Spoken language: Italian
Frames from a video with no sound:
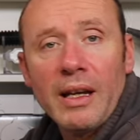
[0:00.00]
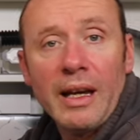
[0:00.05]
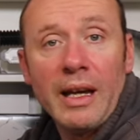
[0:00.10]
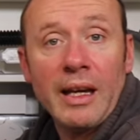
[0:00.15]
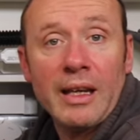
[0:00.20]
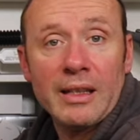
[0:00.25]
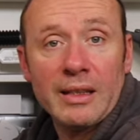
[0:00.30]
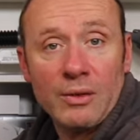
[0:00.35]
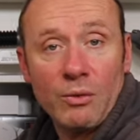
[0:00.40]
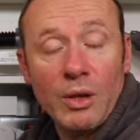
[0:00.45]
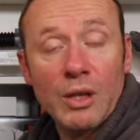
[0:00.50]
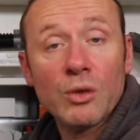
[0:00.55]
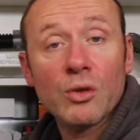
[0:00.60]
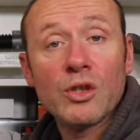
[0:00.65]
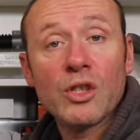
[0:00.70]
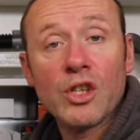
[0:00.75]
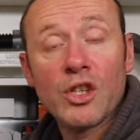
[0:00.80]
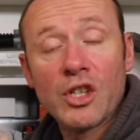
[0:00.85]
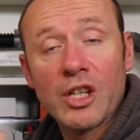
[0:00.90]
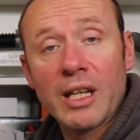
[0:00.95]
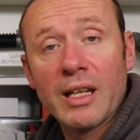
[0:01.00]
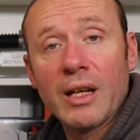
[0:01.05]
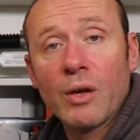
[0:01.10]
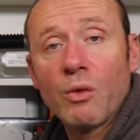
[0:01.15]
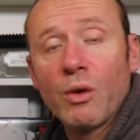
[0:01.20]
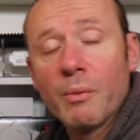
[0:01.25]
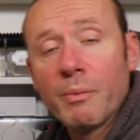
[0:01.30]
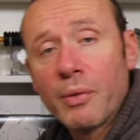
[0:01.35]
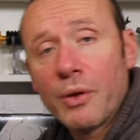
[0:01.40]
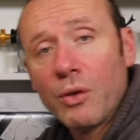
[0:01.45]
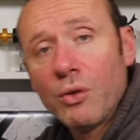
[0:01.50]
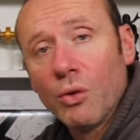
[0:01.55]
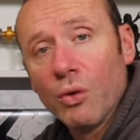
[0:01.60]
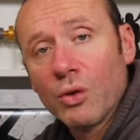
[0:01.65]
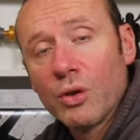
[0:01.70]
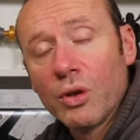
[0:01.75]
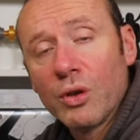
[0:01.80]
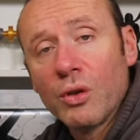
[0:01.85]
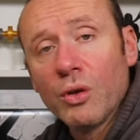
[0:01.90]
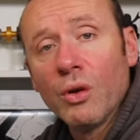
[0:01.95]
e quando si sceglie quel
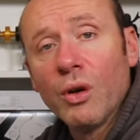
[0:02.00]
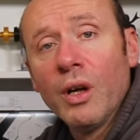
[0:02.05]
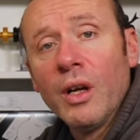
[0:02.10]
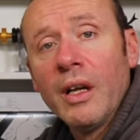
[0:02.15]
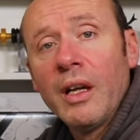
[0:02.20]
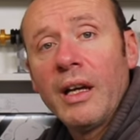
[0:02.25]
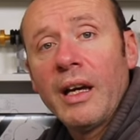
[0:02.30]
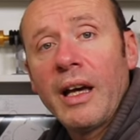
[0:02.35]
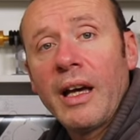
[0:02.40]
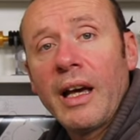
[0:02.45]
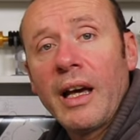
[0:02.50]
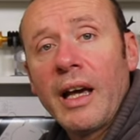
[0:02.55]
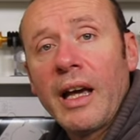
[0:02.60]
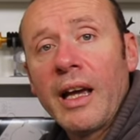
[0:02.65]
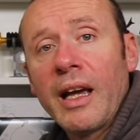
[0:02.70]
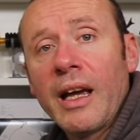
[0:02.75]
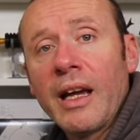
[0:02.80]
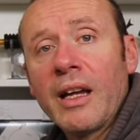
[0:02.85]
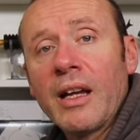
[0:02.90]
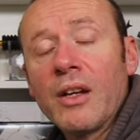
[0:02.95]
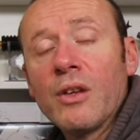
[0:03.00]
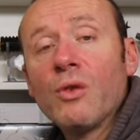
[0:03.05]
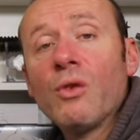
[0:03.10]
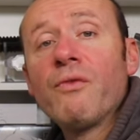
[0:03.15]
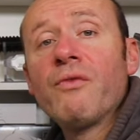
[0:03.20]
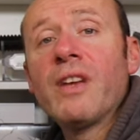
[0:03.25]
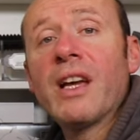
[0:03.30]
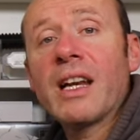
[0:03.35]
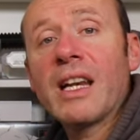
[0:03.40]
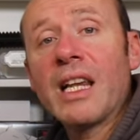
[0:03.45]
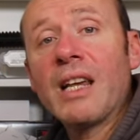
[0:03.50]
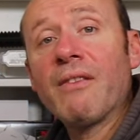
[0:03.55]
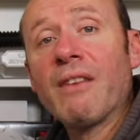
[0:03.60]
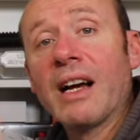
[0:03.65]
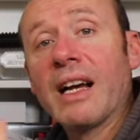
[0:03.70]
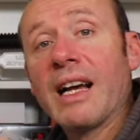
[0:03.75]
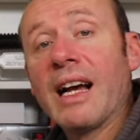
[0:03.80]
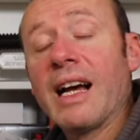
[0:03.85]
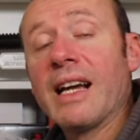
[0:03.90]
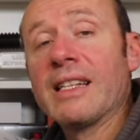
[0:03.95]
prodotto eh, non vi
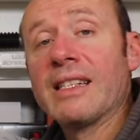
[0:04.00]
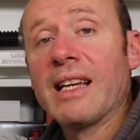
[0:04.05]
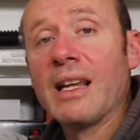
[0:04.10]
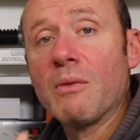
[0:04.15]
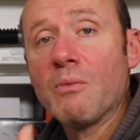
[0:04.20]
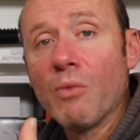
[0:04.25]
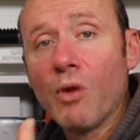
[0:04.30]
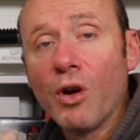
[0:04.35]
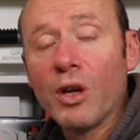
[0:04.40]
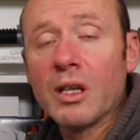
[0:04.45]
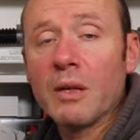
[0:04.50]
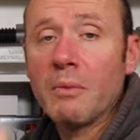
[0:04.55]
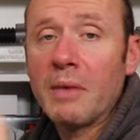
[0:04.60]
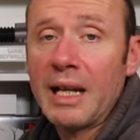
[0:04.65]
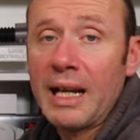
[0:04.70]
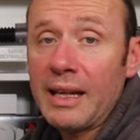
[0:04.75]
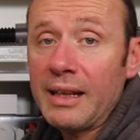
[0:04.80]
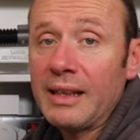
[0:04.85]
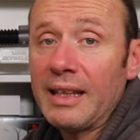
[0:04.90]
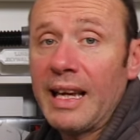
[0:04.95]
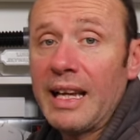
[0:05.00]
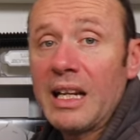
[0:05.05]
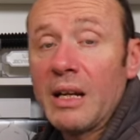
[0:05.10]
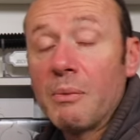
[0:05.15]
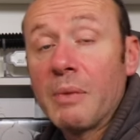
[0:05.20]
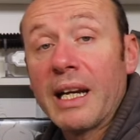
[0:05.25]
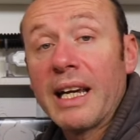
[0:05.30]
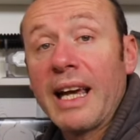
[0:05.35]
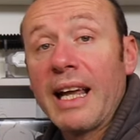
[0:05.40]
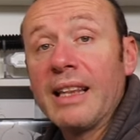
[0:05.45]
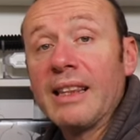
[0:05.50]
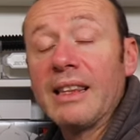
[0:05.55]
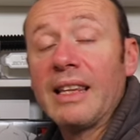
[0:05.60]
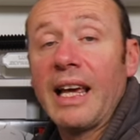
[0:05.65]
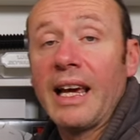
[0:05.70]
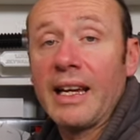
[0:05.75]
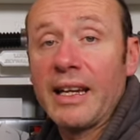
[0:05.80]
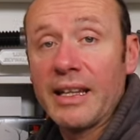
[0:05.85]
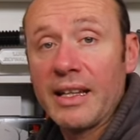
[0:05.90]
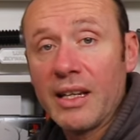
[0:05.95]
arriva a casa il modem e l'antenna perché è il
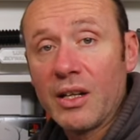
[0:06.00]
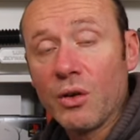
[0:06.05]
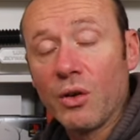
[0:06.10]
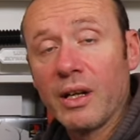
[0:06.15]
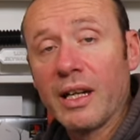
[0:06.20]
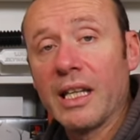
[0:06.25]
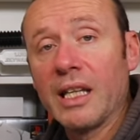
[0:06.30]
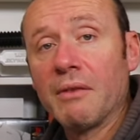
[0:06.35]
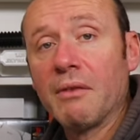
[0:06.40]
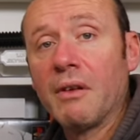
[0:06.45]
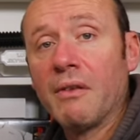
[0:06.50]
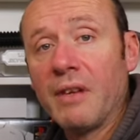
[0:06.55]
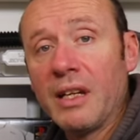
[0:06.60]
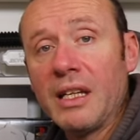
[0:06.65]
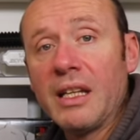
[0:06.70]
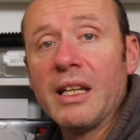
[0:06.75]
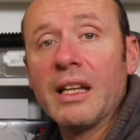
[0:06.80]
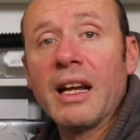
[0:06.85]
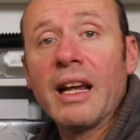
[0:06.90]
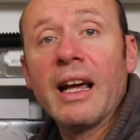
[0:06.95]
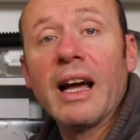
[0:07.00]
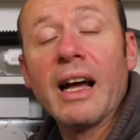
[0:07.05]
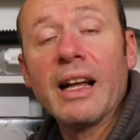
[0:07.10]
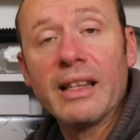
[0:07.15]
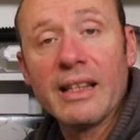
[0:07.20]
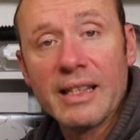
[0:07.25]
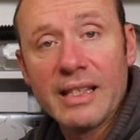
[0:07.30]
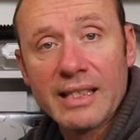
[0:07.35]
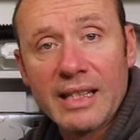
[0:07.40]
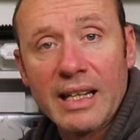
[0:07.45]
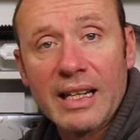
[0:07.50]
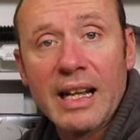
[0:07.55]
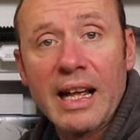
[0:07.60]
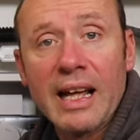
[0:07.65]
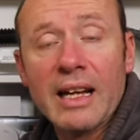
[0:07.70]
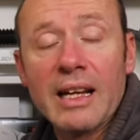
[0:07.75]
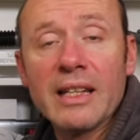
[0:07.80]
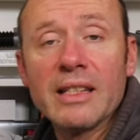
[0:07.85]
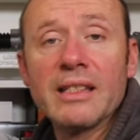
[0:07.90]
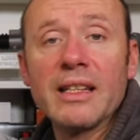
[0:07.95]
tecnico che deve venire ad
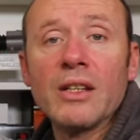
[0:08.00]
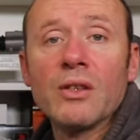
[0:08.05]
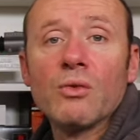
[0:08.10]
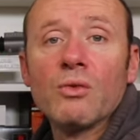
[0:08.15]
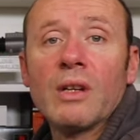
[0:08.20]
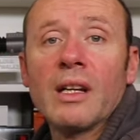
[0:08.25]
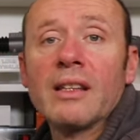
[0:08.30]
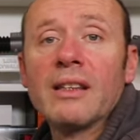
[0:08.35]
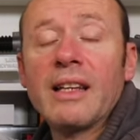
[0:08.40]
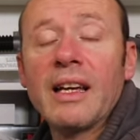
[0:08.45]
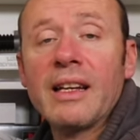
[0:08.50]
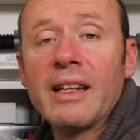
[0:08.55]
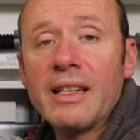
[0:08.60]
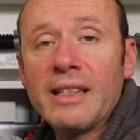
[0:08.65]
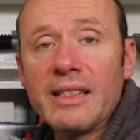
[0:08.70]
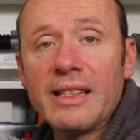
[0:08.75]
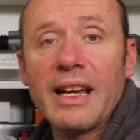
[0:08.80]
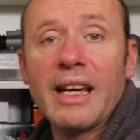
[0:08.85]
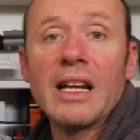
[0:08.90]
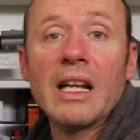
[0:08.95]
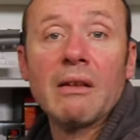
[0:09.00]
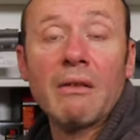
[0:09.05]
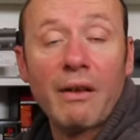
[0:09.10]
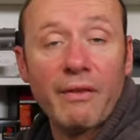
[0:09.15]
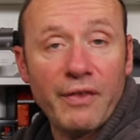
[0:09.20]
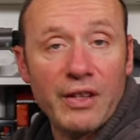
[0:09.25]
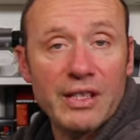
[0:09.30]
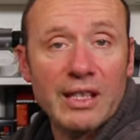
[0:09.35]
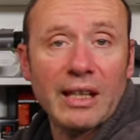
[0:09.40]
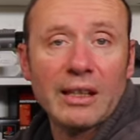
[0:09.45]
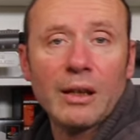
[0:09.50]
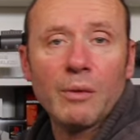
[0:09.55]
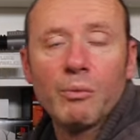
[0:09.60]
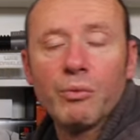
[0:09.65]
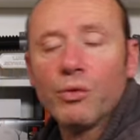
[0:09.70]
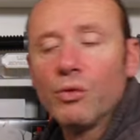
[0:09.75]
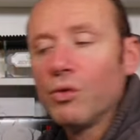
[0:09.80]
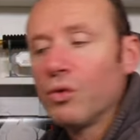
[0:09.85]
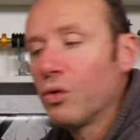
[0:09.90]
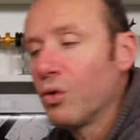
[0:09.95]
installarla essendo un'antenna esterna va fissata
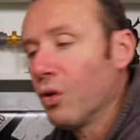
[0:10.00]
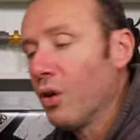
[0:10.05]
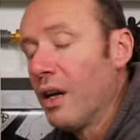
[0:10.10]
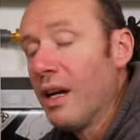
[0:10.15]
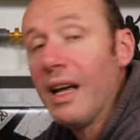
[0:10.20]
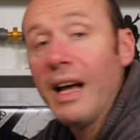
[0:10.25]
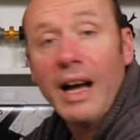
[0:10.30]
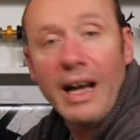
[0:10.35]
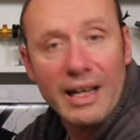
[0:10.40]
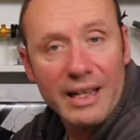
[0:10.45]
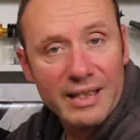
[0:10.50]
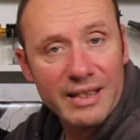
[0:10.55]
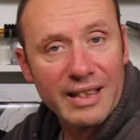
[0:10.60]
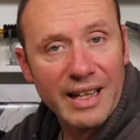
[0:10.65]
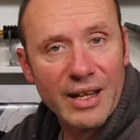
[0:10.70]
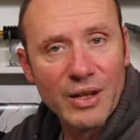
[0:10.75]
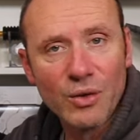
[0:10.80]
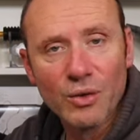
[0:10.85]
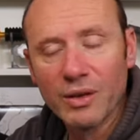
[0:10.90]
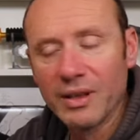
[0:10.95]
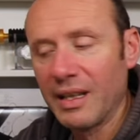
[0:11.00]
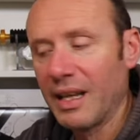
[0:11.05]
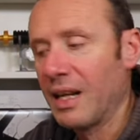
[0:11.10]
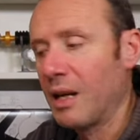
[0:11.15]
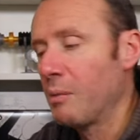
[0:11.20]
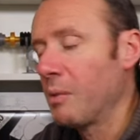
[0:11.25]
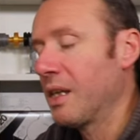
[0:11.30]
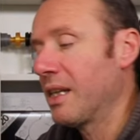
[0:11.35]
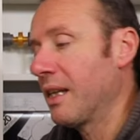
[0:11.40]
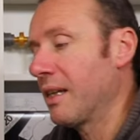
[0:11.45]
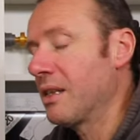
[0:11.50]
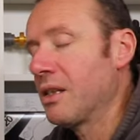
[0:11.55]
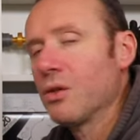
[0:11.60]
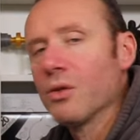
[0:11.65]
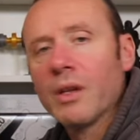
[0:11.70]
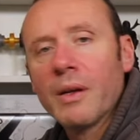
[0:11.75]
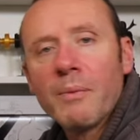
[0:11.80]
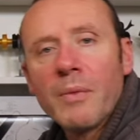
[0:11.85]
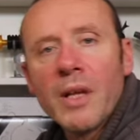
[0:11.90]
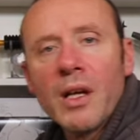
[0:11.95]
appunto all'esterno
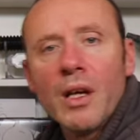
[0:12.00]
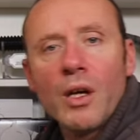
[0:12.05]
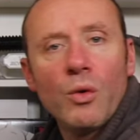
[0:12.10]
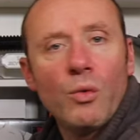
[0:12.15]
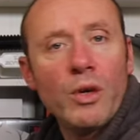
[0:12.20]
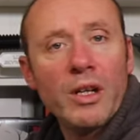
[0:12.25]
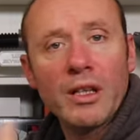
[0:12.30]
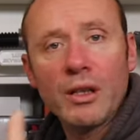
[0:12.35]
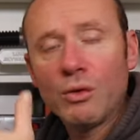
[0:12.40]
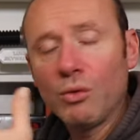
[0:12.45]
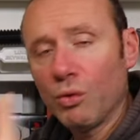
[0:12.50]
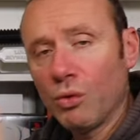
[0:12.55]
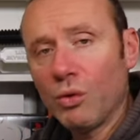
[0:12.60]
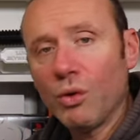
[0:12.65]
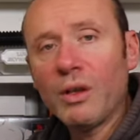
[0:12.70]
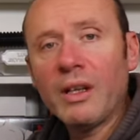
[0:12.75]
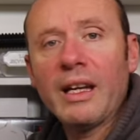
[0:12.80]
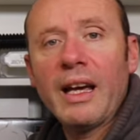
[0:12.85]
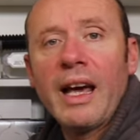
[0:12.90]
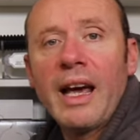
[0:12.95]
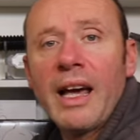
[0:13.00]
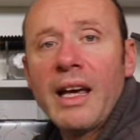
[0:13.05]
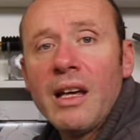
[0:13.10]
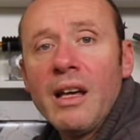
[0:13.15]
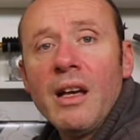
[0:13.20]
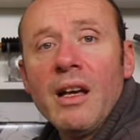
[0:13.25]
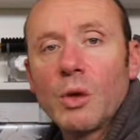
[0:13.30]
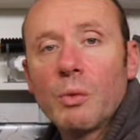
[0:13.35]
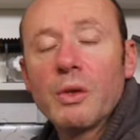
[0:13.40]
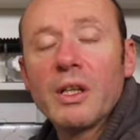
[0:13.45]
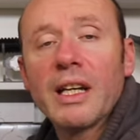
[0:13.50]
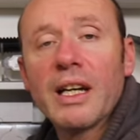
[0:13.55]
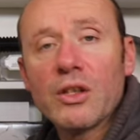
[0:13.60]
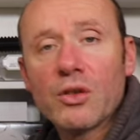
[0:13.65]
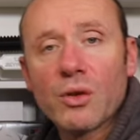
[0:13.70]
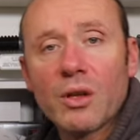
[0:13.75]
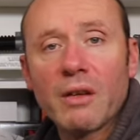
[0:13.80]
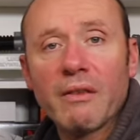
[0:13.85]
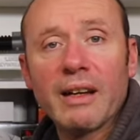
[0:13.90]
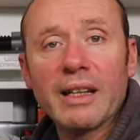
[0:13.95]
dell'abitazione quindi tutto ok dopodiché
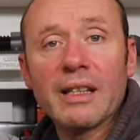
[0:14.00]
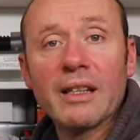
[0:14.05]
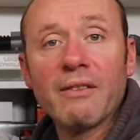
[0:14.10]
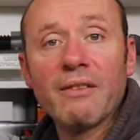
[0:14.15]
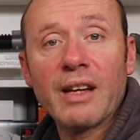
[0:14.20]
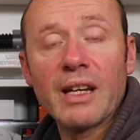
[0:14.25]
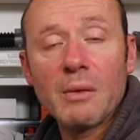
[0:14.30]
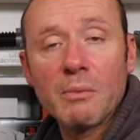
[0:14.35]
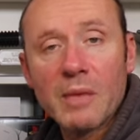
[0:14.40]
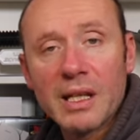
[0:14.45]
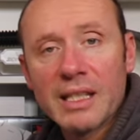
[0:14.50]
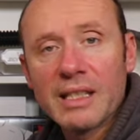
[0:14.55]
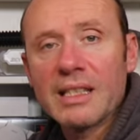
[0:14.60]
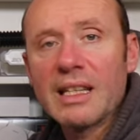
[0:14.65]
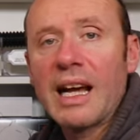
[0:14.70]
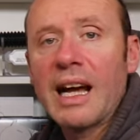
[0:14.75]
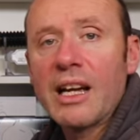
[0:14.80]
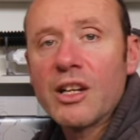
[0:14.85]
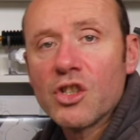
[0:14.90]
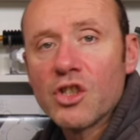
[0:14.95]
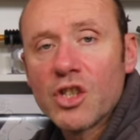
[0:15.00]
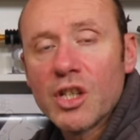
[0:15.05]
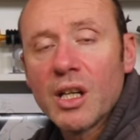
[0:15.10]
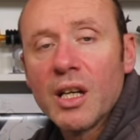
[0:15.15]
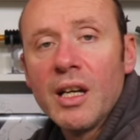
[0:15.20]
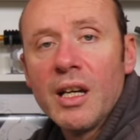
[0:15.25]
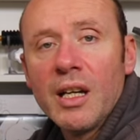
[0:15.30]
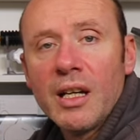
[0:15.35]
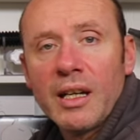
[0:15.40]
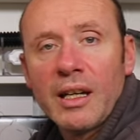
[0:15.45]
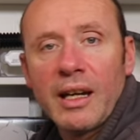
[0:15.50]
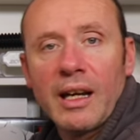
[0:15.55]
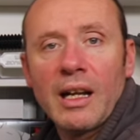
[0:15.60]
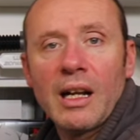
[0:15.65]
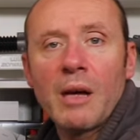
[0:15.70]
sono arrivati vari messaggi che